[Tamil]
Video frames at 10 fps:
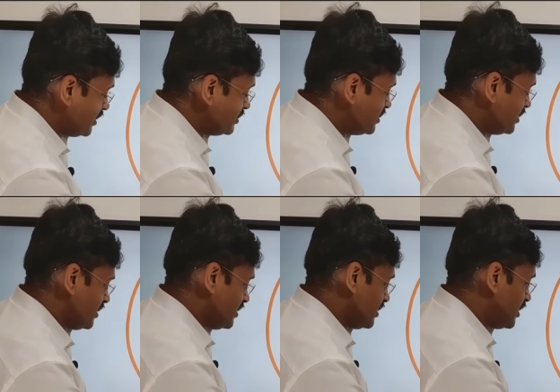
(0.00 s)
அஞ்சு
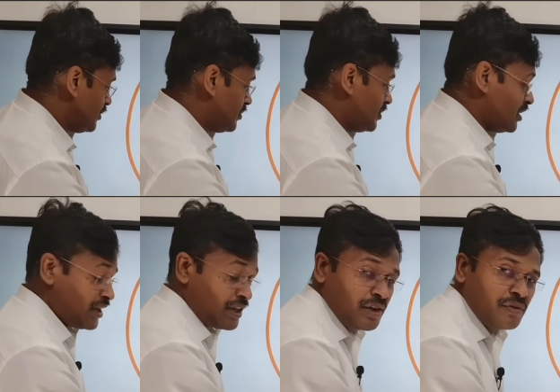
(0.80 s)
கிராம்
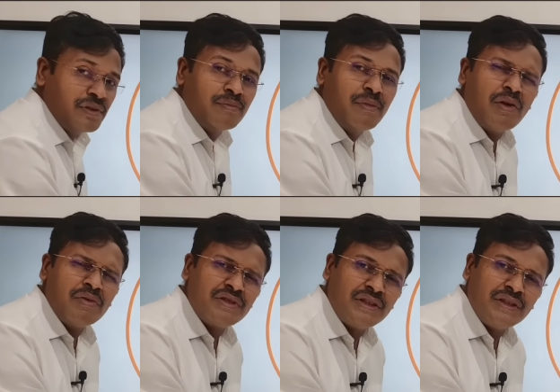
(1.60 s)
அதாவது
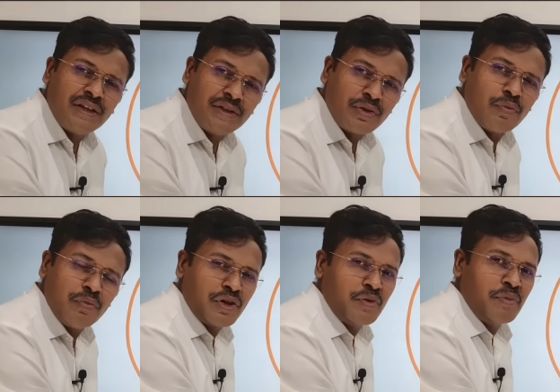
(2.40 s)
மாவுச்சத்துங்கிறது ரொம்ப
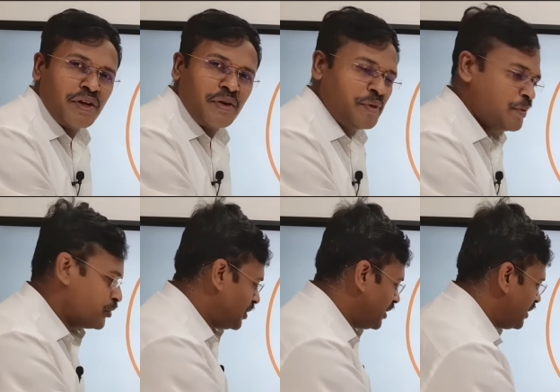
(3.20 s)
ரொம்ப கம்மி
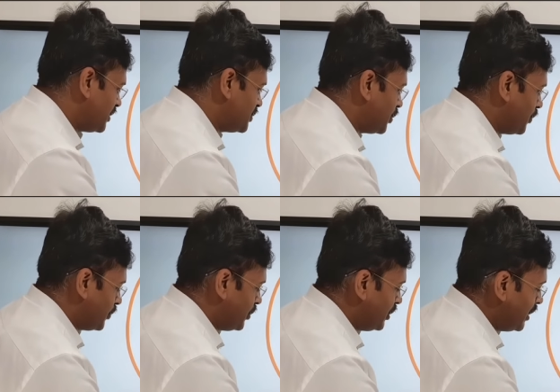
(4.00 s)
முட்டையில ஜீரோ
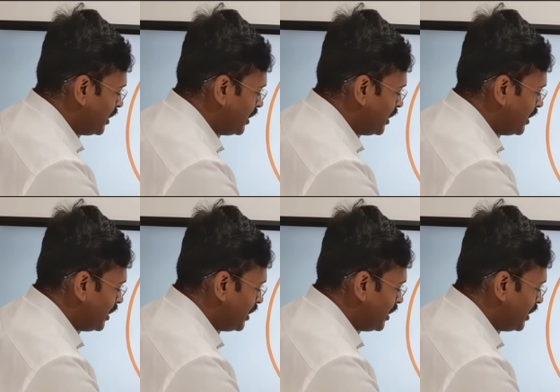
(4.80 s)
புள்ளி